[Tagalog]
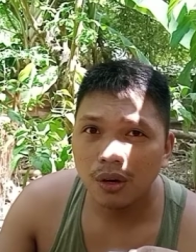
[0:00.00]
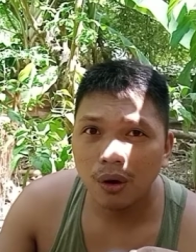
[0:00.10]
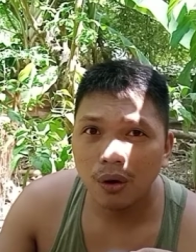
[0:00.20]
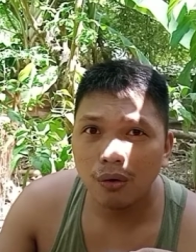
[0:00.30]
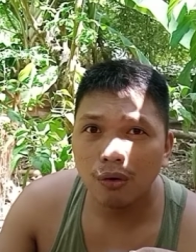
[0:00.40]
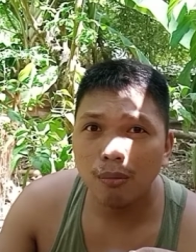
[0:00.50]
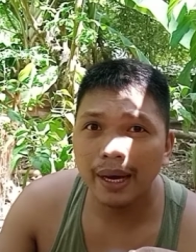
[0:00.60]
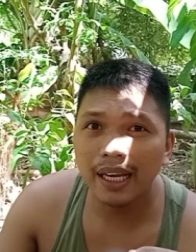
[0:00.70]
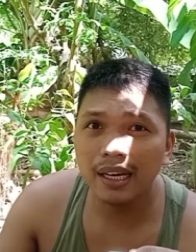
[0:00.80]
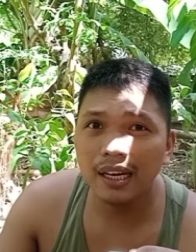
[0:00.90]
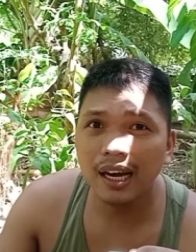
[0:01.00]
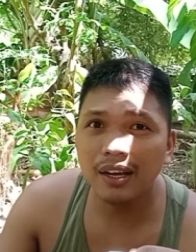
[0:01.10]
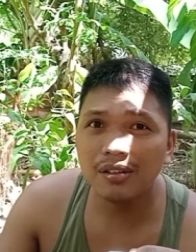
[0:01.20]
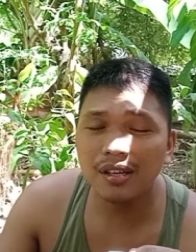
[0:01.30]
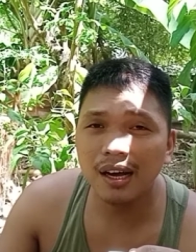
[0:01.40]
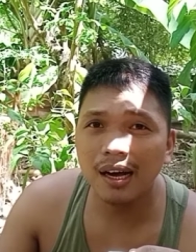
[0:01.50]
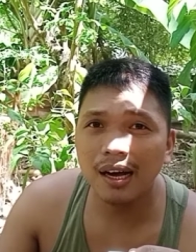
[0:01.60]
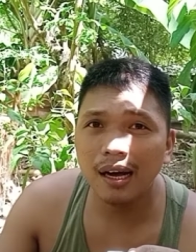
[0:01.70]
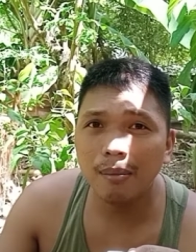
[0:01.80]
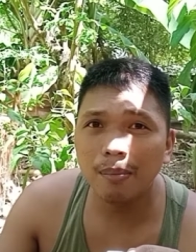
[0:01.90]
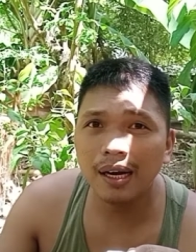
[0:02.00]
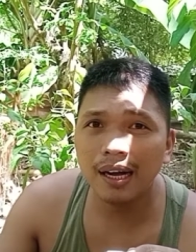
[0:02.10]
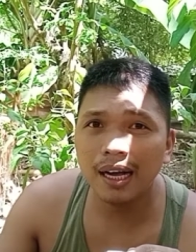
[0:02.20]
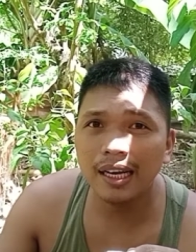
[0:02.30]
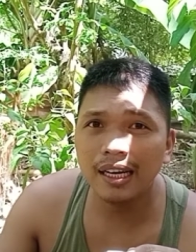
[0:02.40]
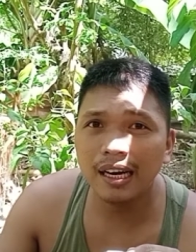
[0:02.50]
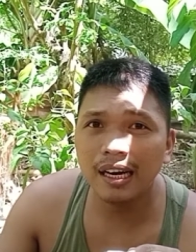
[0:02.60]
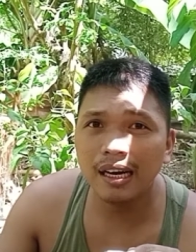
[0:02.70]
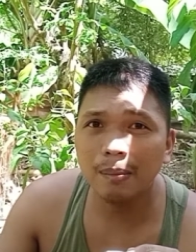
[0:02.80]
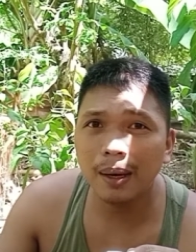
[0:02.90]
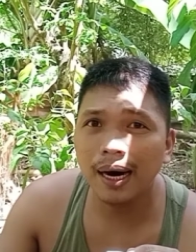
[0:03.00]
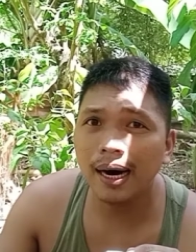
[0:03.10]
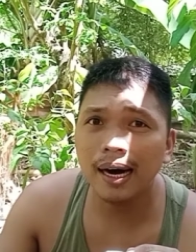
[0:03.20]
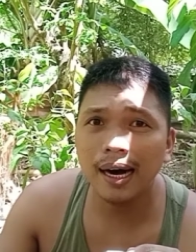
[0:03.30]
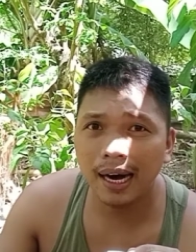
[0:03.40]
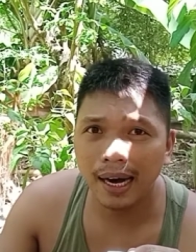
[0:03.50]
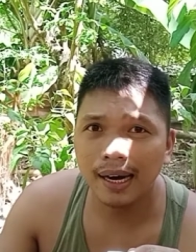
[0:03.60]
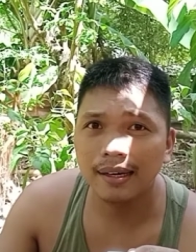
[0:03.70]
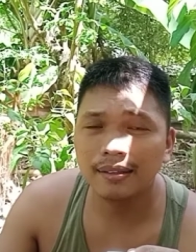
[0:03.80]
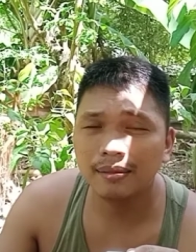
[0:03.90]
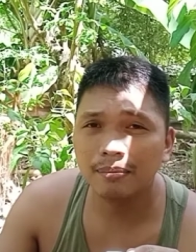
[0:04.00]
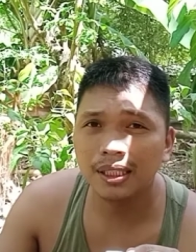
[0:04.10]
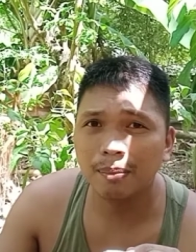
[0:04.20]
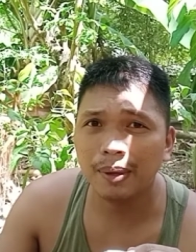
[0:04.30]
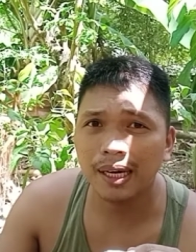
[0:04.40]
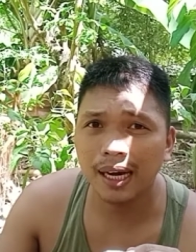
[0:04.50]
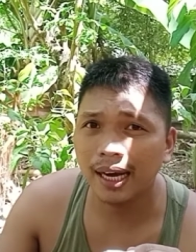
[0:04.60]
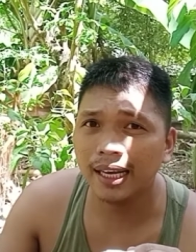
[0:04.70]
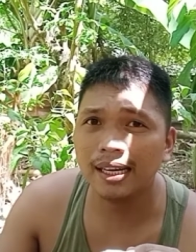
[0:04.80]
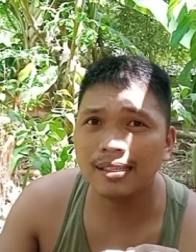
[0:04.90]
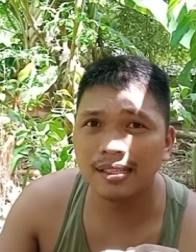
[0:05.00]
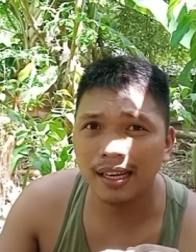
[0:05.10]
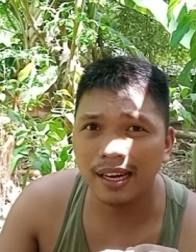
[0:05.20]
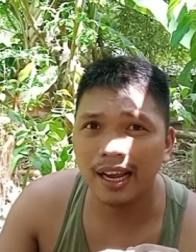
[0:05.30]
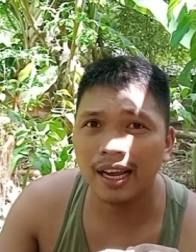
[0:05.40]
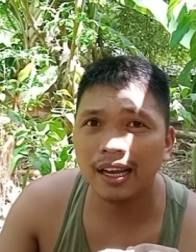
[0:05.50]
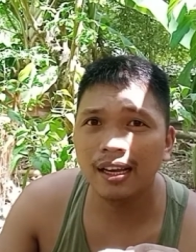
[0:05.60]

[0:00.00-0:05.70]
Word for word: So, kung mahilig kayo sa pagkain ng maanghang, sa pagkain ng sili,